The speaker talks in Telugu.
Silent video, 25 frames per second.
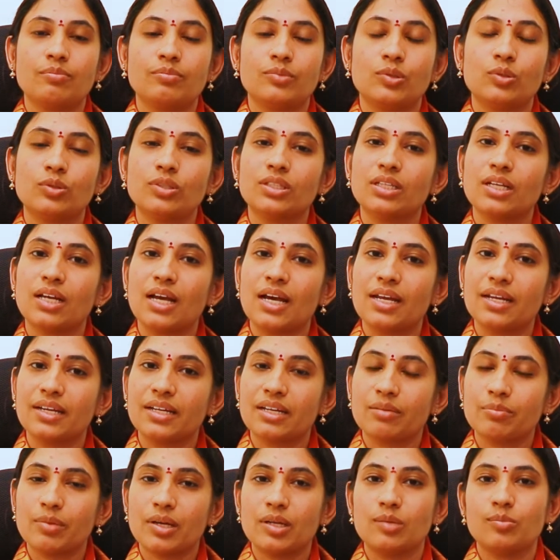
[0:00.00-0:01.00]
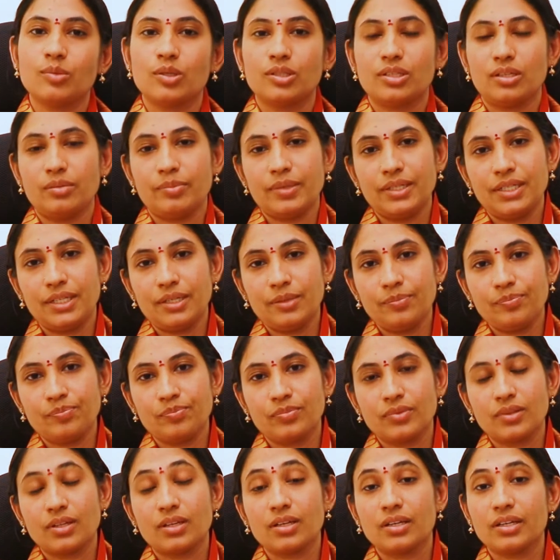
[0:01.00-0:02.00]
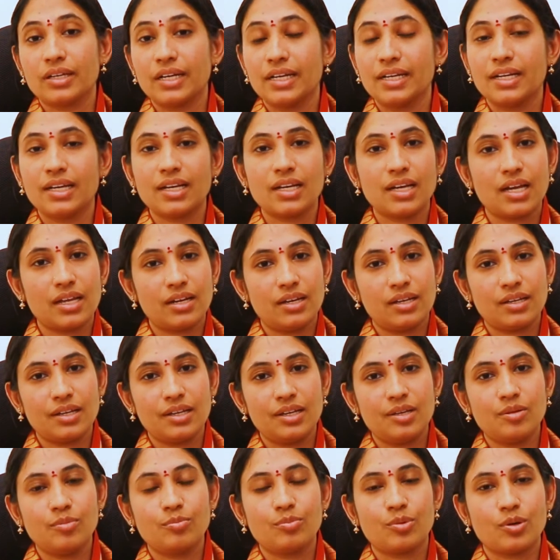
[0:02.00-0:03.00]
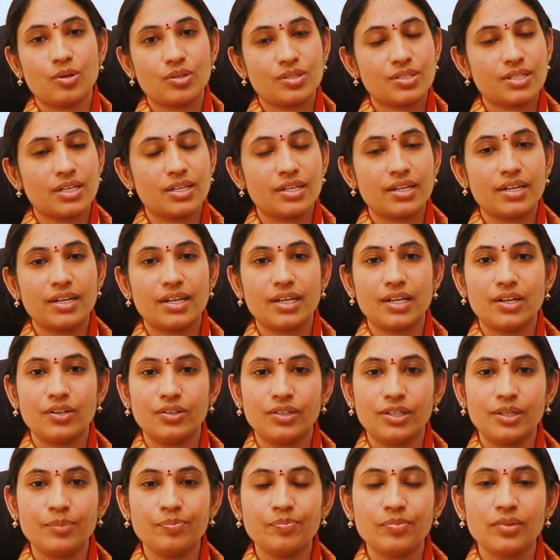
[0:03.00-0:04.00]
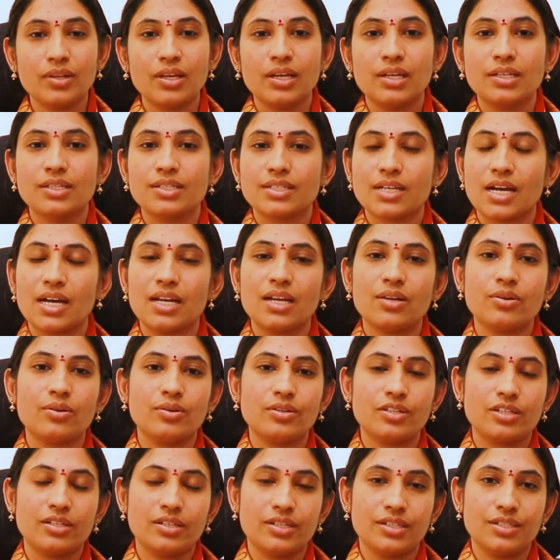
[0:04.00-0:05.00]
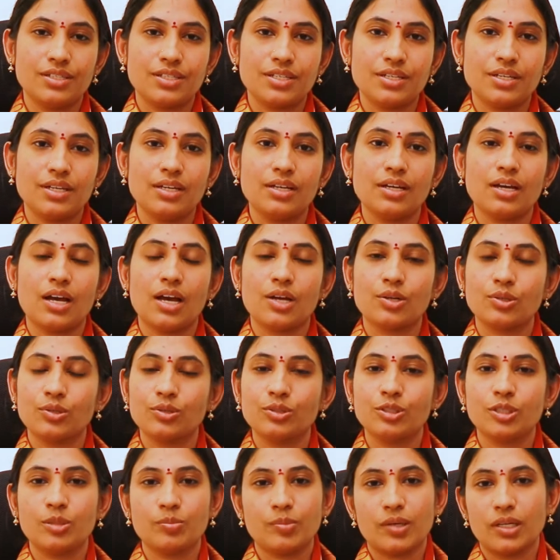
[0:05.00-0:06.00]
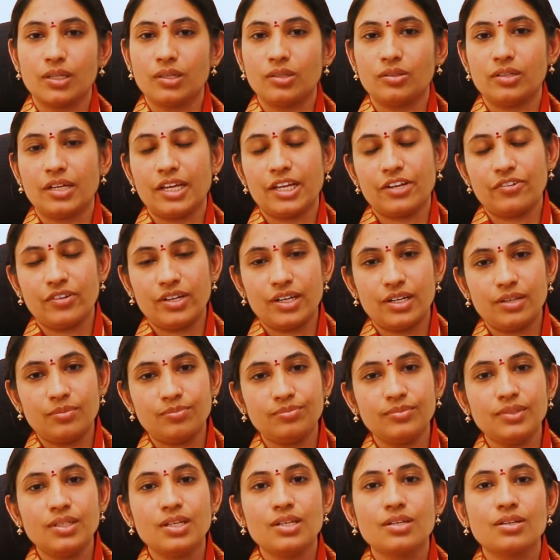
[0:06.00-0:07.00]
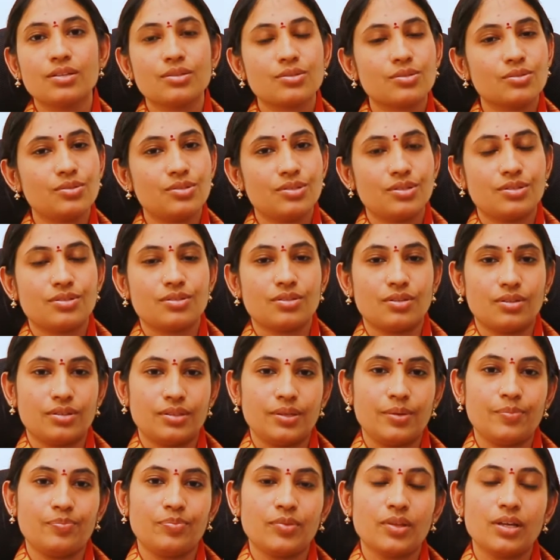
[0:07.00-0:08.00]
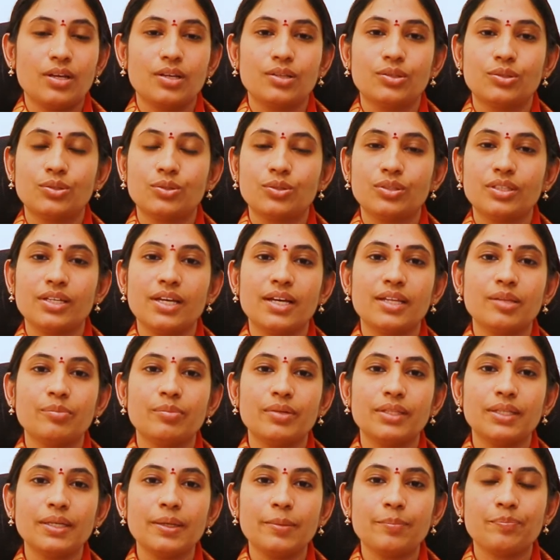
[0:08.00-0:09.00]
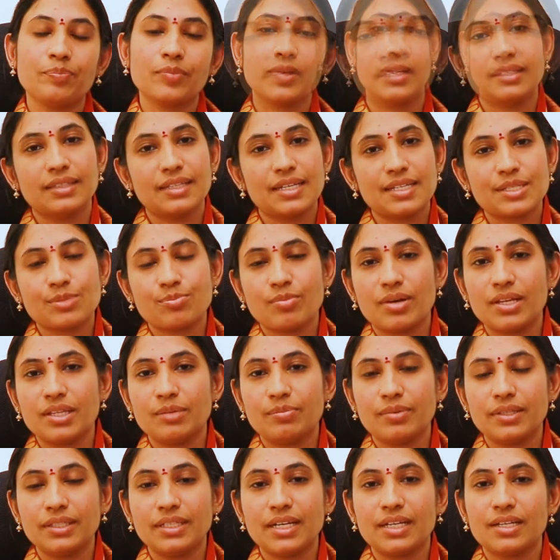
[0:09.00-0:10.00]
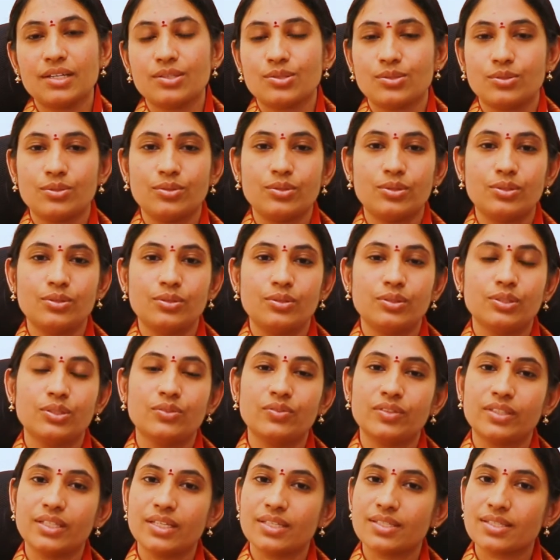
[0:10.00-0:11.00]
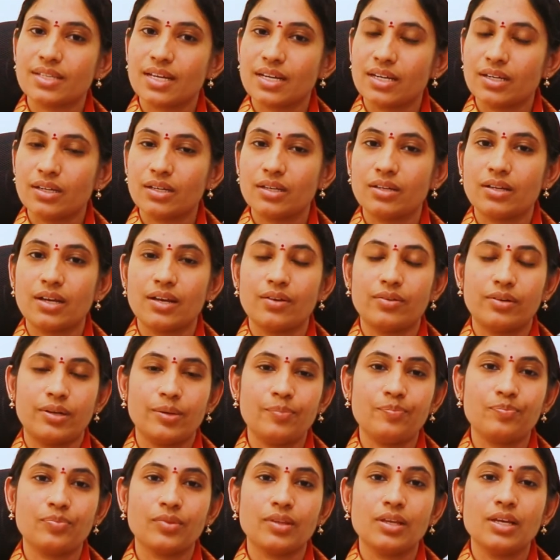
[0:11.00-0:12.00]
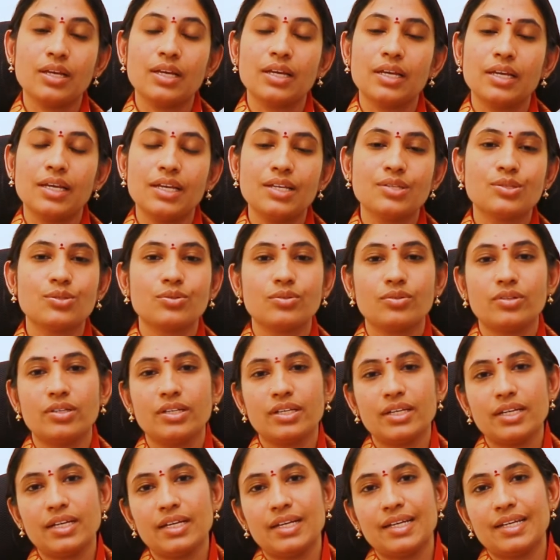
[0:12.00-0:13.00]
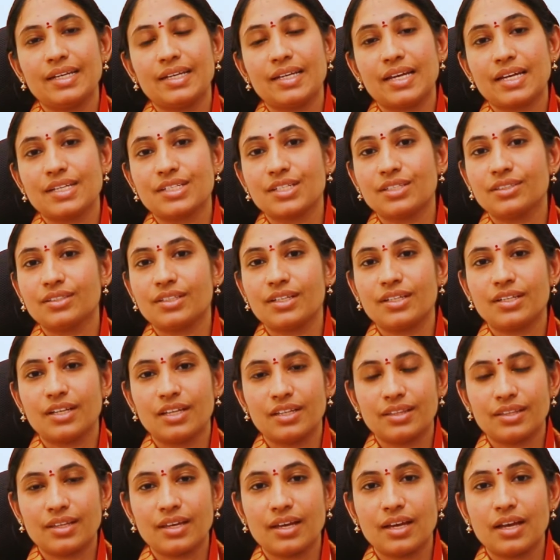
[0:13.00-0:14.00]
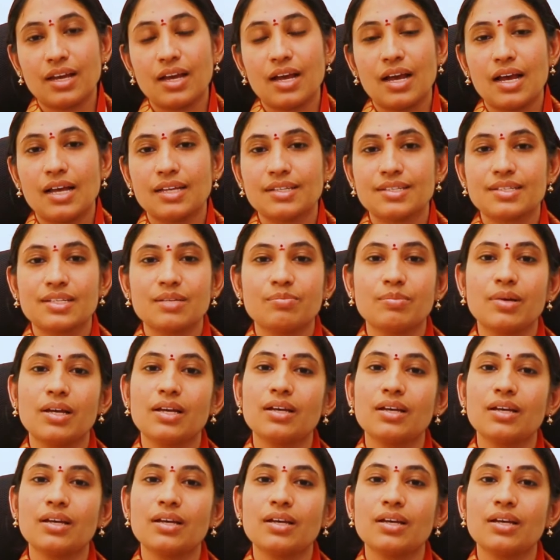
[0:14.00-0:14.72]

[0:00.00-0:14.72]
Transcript: నూతన కార్యక్రమాలు మొదలుపెట్టడం క్రీడాకారులకి ప్రోత్సాహకరంగా ఉండడం చాలా రోజుల నుంచి అనుకుంటున్న పనులు నెరవేరడం సూచిస్తోంది తృతీయాధిపతి దశమాధిపతి అయిన శుక్రుడు ద్వితీయ స్థానంలో రావడం ఈ శుక్రునికి నక్షత్ర రీత్యా అష్టమ